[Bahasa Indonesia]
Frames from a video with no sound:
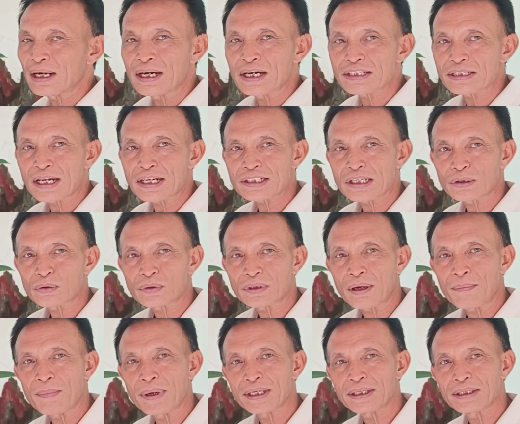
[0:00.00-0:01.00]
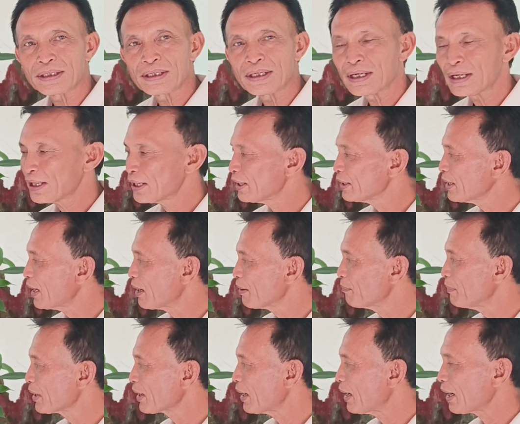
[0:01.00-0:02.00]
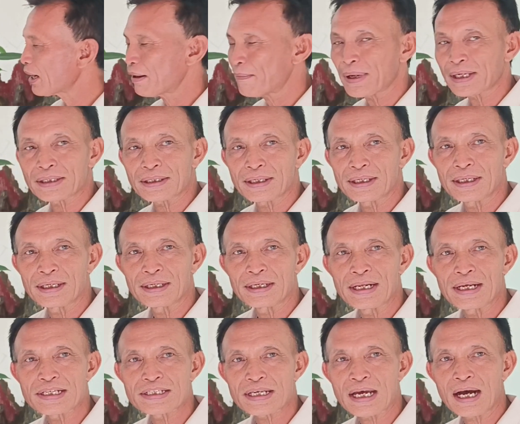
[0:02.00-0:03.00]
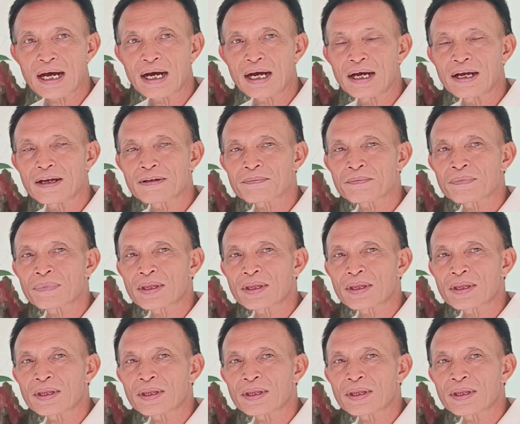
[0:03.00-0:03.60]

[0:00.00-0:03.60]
uh, salah satu teman yang beralamat di desa